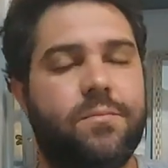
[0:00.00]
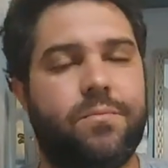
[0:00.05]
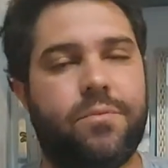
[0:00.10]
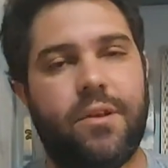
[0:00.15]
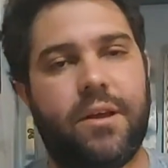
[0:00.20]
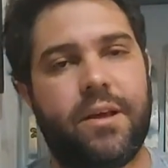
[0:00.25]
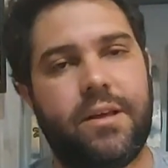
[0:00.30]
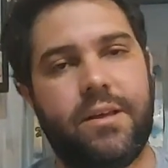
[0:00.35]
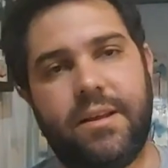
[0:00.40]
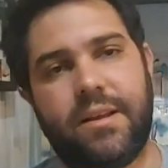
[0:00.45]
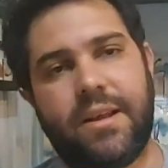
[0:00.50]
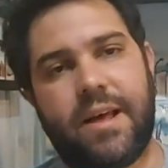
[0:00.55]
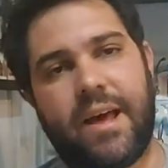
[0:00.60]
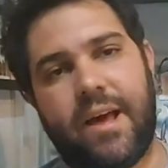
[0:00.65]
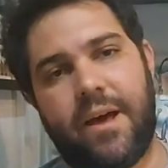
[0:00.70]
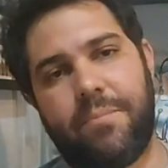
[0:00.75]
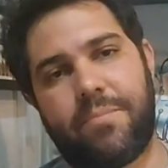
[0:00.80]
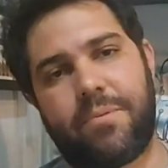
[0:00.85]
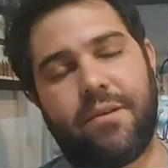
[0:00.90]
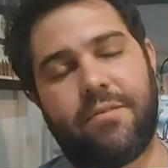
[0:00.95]
por aí, na
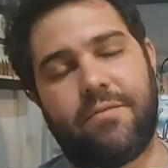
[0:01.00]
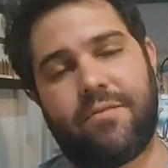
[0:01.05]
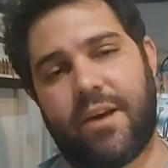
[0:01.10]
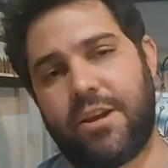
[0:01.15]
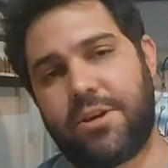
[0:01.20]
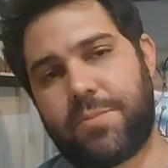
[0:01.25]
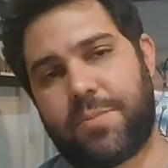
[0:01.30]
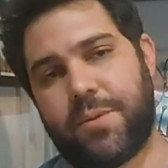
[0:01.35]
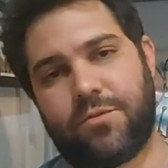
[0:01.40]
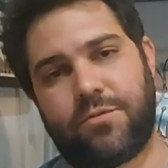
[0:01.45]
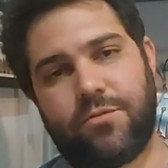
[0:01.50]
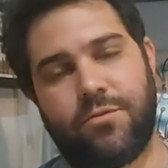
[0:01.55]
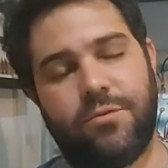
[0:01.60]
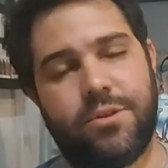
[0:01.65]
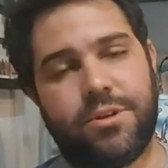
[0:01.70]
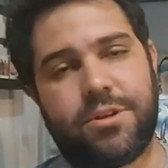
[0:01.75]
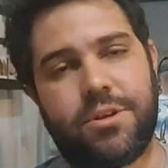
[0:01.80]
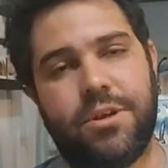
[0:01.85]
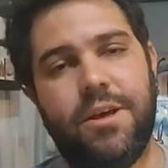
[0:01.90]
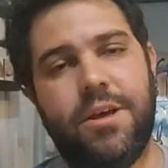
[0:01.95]
época, várias
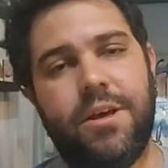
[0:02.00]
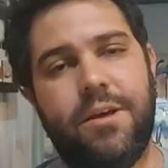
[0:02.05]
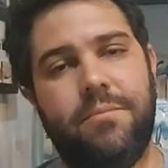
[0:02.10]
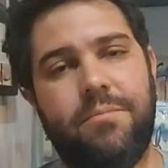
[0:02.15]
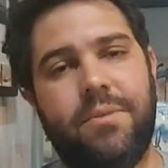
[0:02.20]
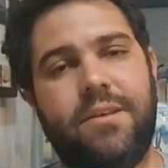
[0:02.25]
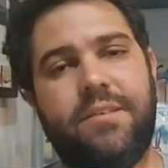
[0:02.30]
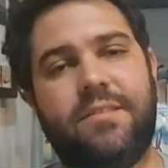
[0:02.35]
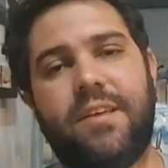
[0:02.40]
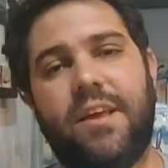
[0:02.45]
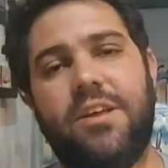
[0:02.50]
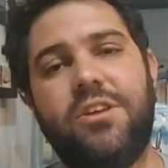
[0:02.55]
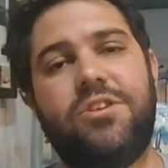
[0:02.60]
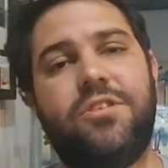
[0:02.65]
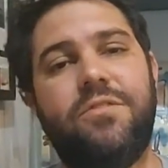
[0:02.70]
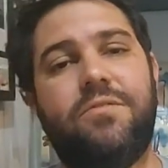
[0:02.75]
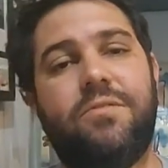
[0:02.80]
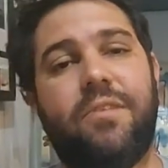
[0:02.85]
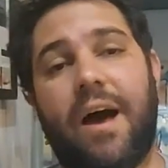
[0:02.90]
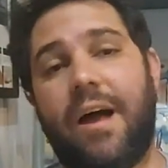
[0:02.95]
pessoas me
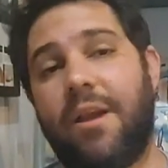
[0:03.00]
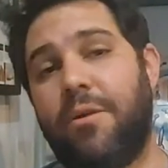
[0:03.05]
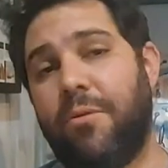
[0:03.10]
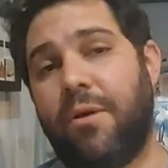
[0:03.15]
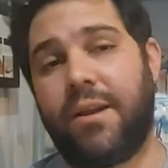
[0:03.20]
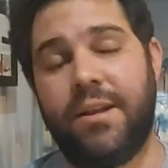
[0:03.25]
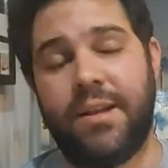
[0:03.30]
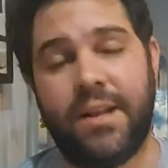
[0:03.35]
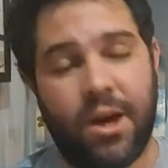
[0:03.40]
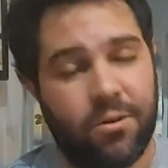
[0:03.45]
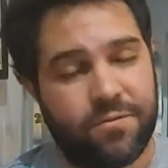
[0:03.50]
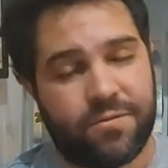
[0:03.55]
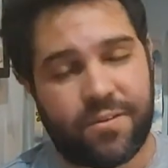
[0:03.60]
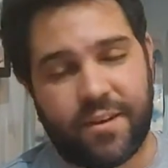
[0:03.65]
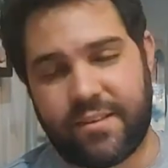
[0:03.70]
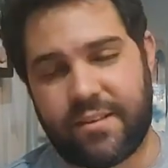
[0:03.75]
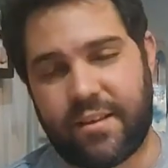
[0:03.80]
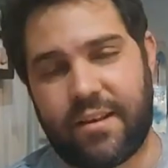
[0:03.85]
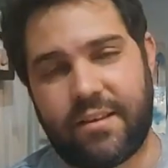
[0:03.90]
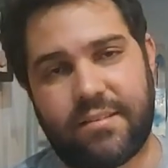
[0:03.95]
incentivaram a não
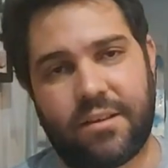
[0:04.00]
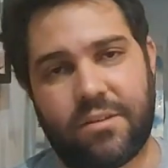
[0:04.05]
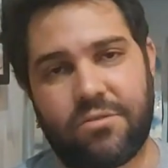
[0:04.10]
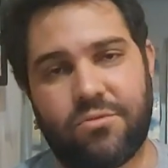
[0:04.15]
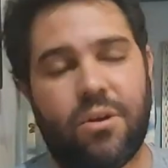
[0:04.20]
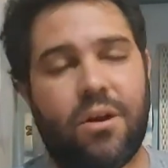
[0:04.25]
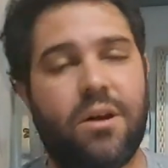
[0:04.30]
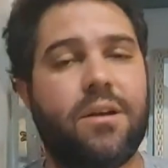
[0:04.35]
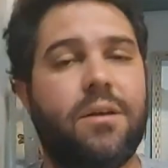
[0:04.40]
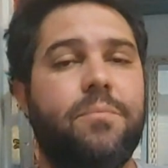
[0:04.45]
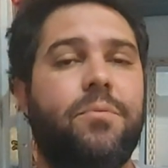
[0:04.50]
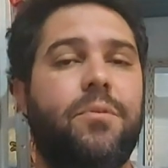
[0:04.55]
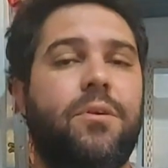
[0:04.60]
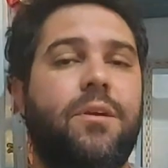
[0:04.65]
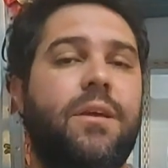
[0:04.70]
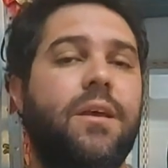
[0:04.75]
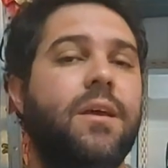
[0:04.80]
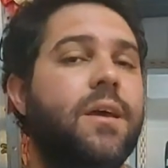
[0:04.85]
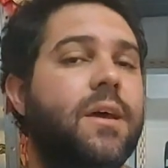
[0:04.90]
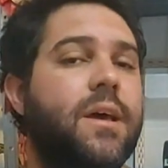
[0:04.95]
fazer essa troca
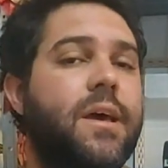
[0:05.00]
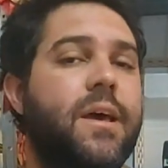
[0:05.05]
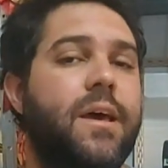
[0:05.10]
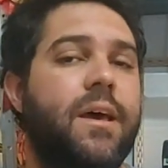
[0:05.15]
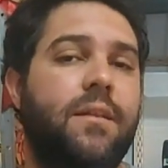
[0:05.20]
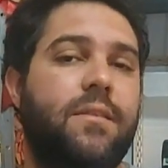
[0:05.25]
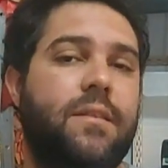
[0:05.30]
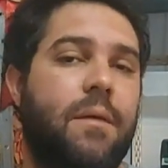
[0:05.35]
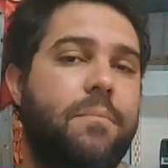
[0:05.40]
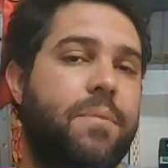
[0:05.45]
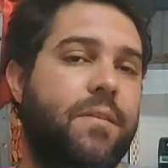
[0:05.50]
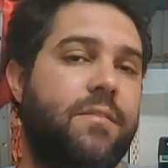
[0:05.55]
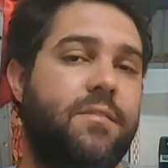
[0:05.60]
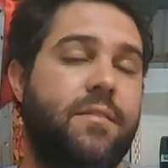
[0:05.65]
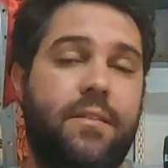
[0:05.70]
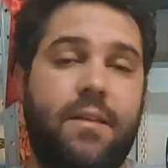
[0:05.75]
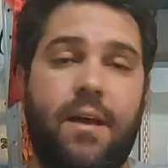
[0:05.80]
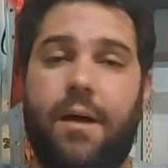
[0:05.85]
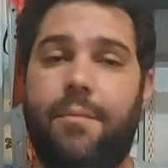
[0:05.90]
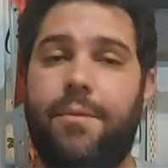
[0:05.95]
porque Tempra
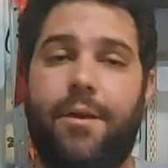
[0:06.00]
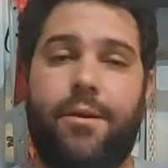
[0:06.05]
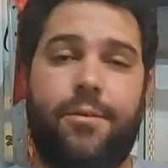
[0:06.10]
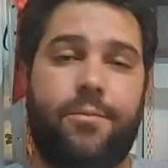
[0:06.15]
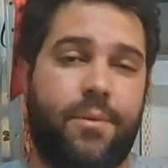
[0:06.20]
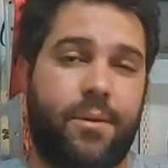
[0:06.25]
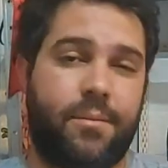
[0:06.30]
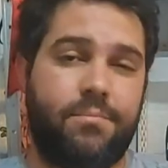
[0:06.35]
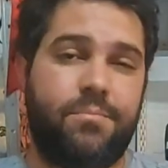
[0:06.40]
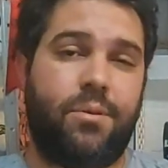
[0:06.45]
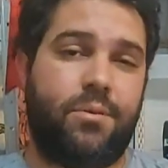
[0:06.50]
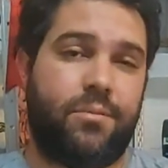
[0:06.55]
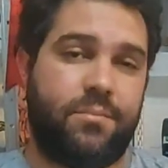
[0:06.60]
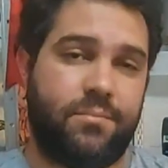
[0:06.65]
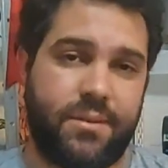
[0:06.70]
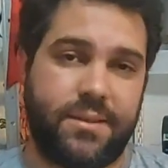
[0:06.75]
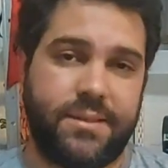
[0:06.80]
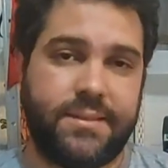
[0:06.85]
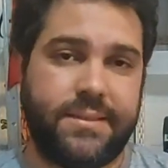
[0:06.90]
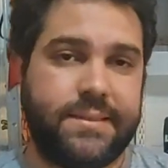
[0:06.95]
SW era uma
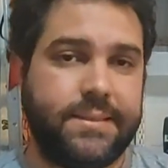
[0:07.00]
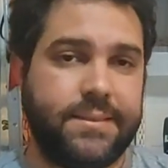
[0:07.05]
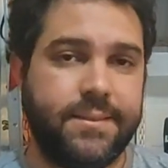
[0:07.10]
bomba.